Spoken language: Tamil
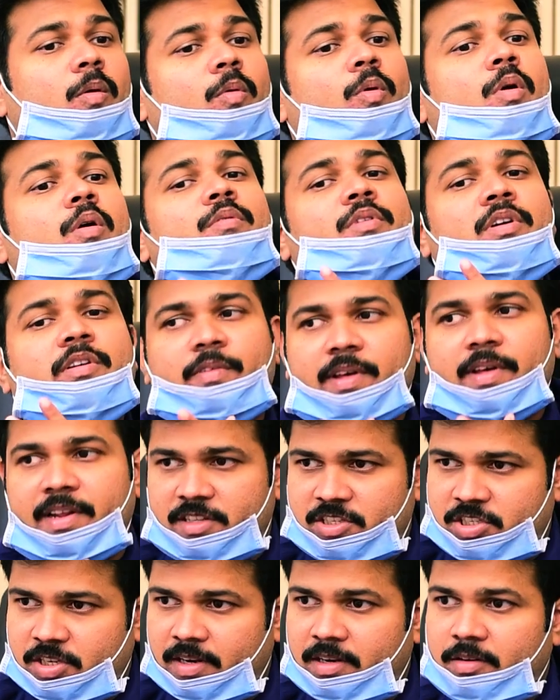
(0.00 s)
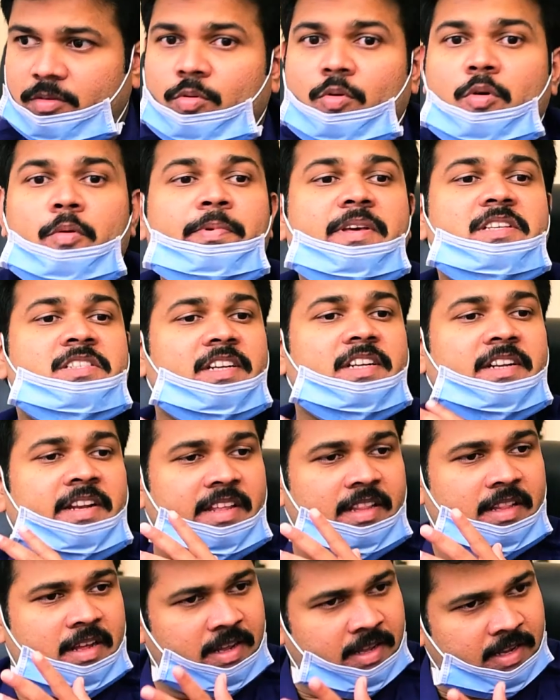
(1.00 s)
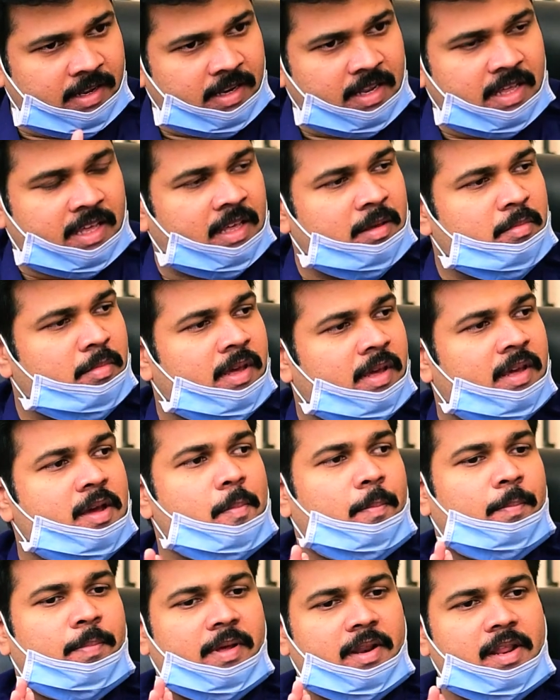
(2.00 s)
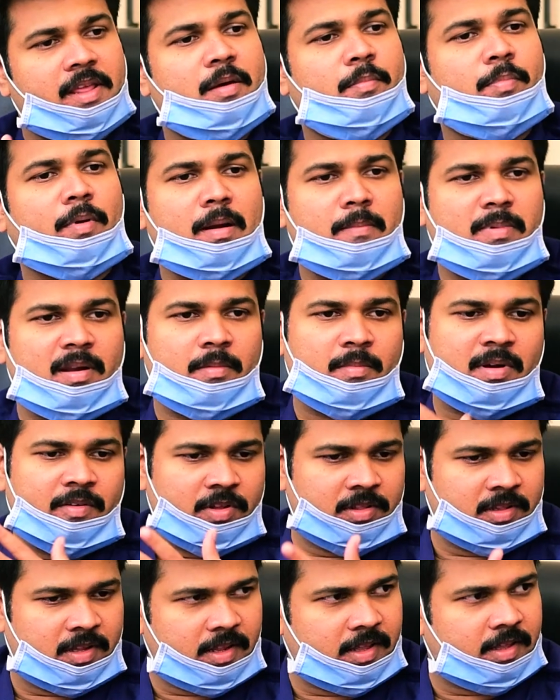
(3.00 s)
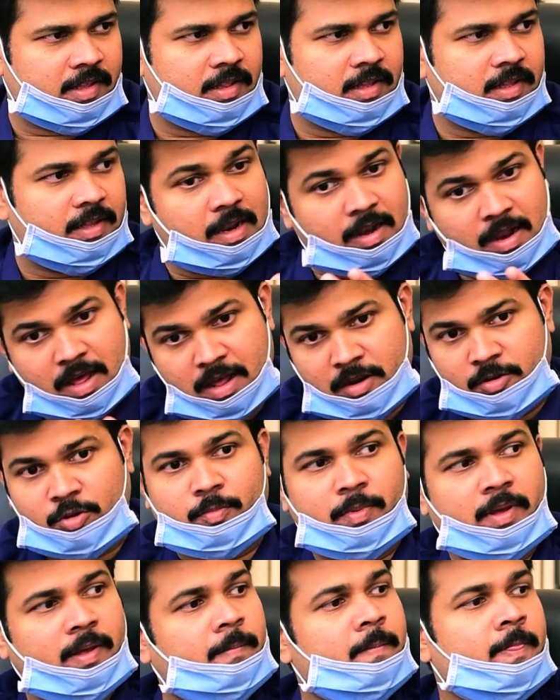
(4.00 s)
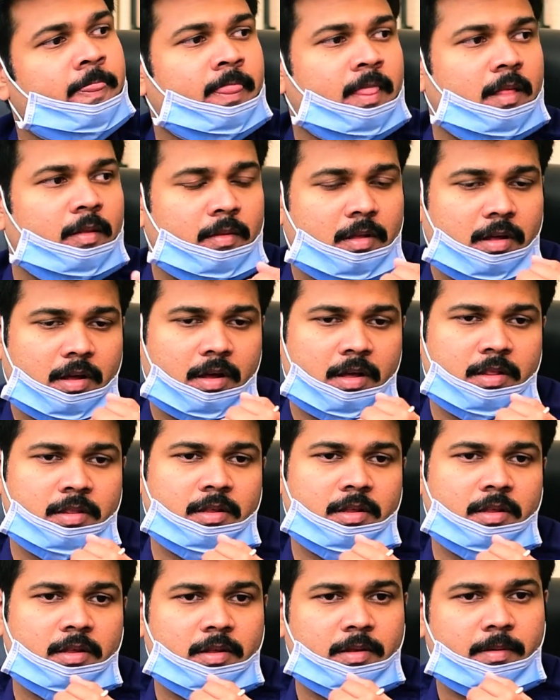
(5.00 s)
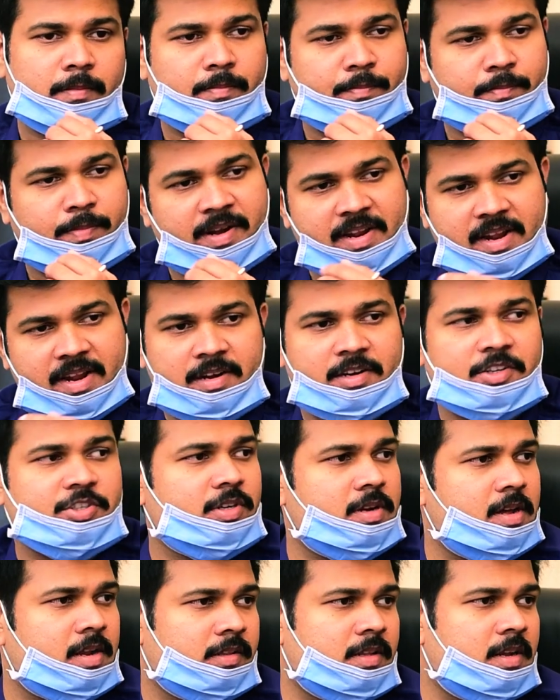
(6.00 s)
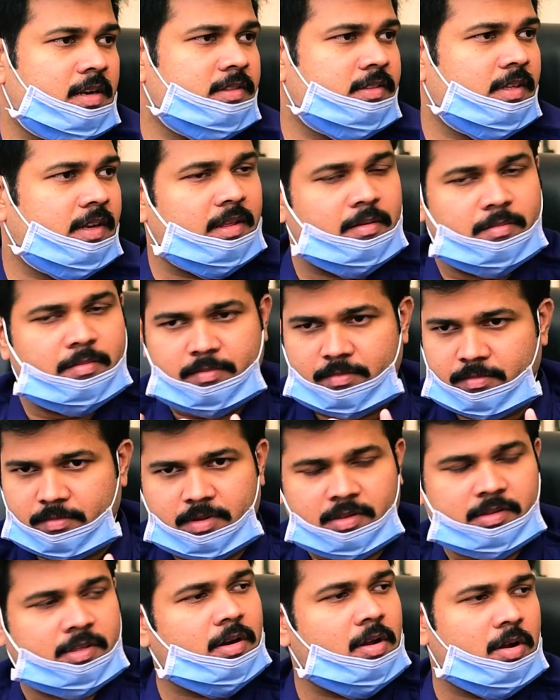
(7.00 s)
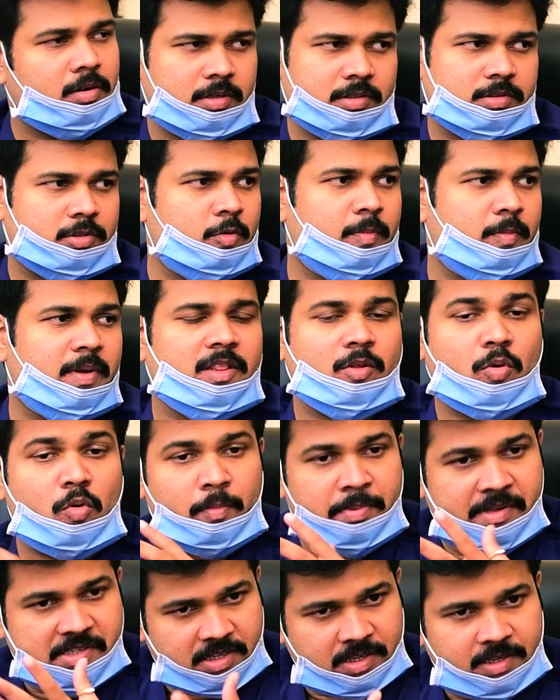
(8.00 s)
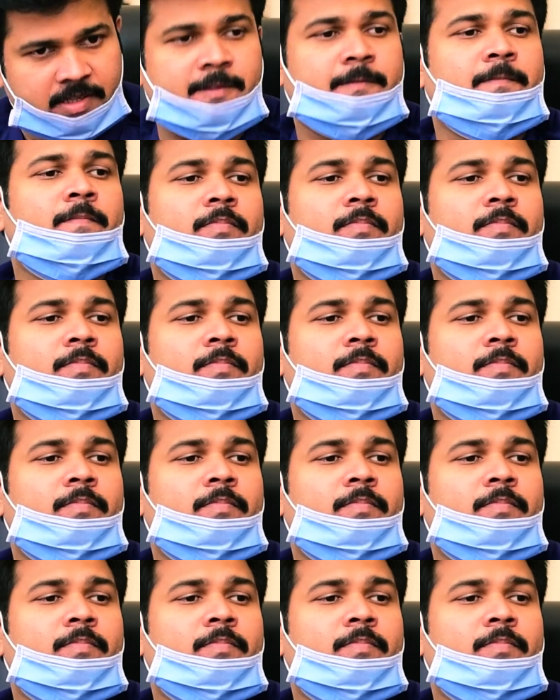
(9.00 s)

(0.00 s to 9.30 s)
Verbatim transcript: ஓவர் வெயிட் சைல்டு ஒபிசிட்டி தான் இன்னைக்கு மிகப்பெரிய ப்ராப்ளமாக வந்து நிற்குது எல்லாருக்குமே அது பீடியாட்ரிஷனாக இருந்தாலும் சரி மற்ற டாக்டர்ஸ்க்குமே இந்த ஒபிசிட்டி